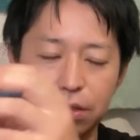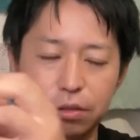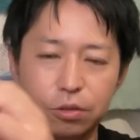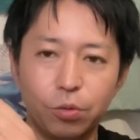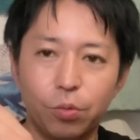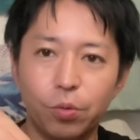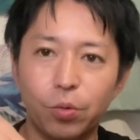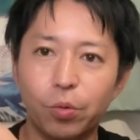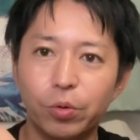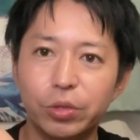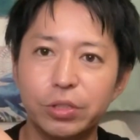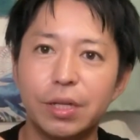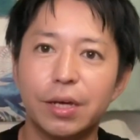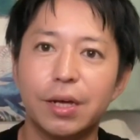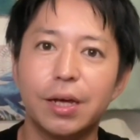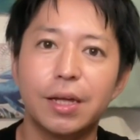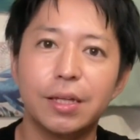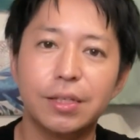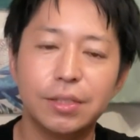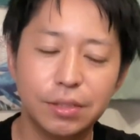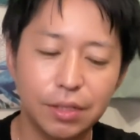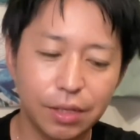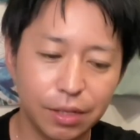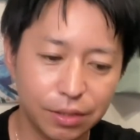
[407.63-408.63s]
統合して
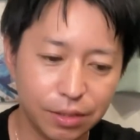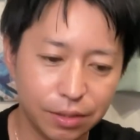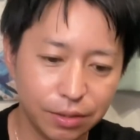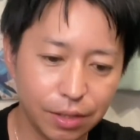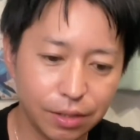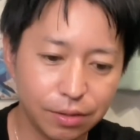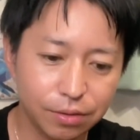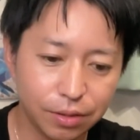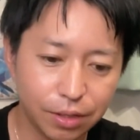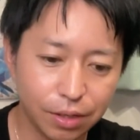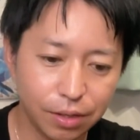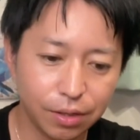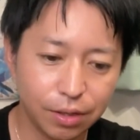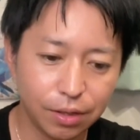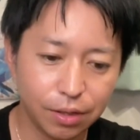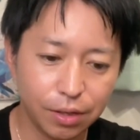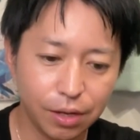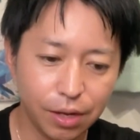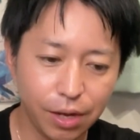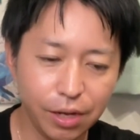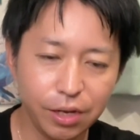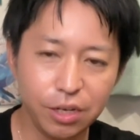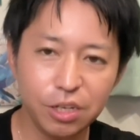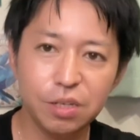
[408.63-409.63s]
完成ってなるか
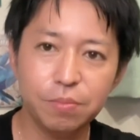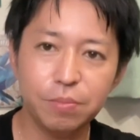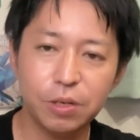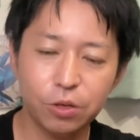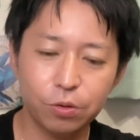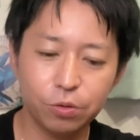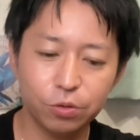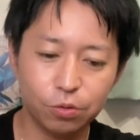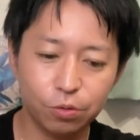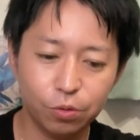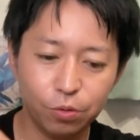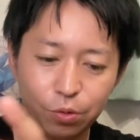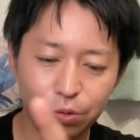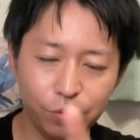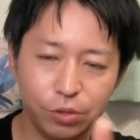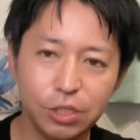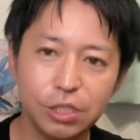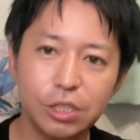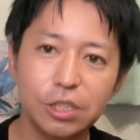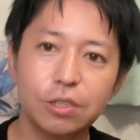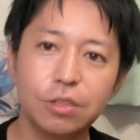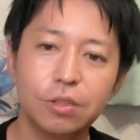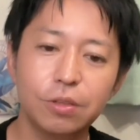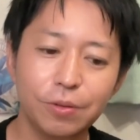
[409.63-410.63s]
らある意味この個
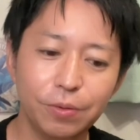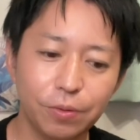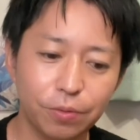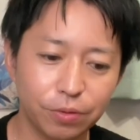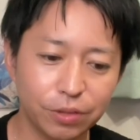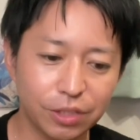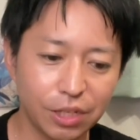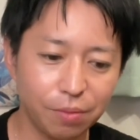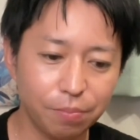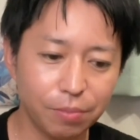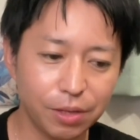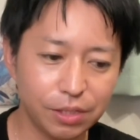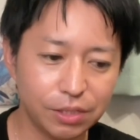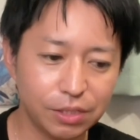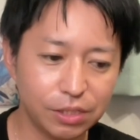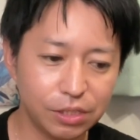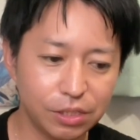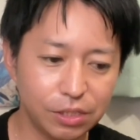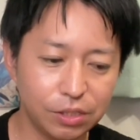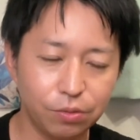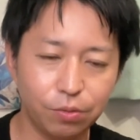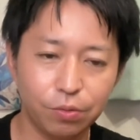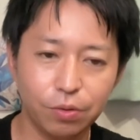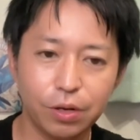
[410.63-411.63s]
人の
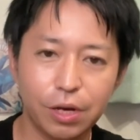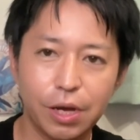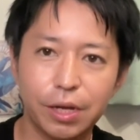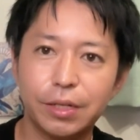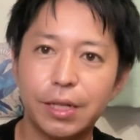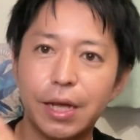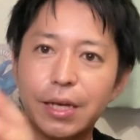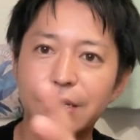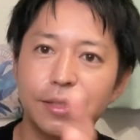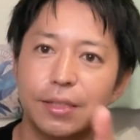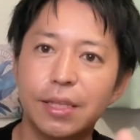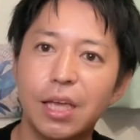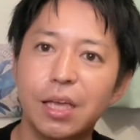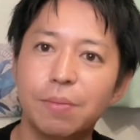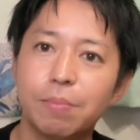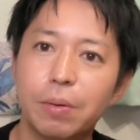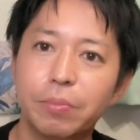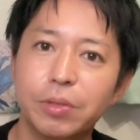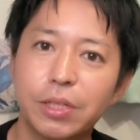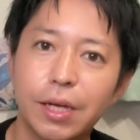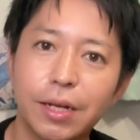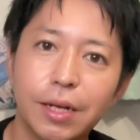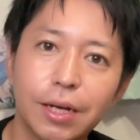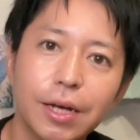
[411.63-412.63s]
魂の課題テーマ
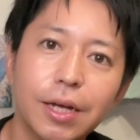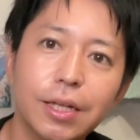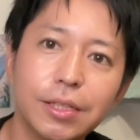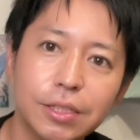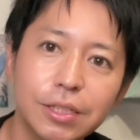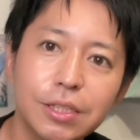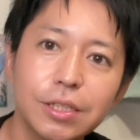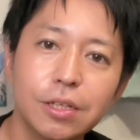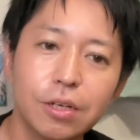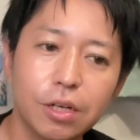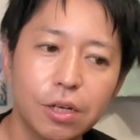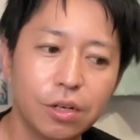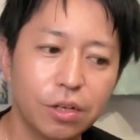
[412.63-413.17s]
みたいな感じ